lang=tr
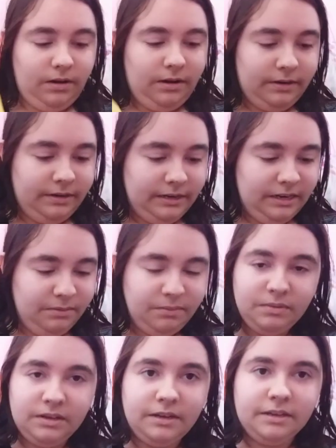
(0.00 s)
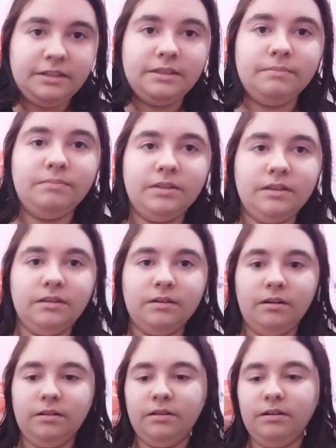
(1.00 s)
Ay elimi mi kestim nedir
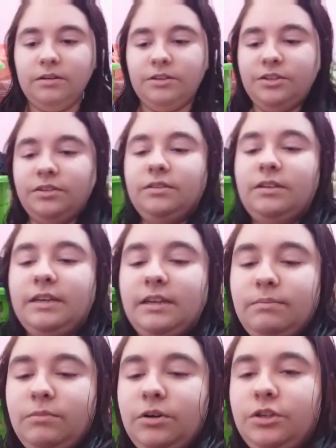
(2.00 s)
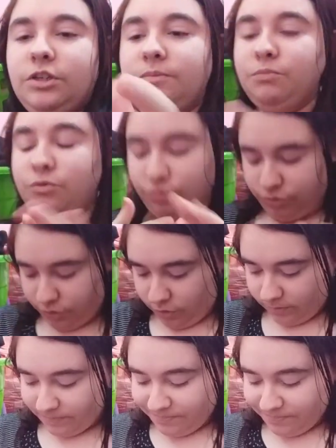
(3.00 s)
Allah aşkına elim acıyıp duruyor.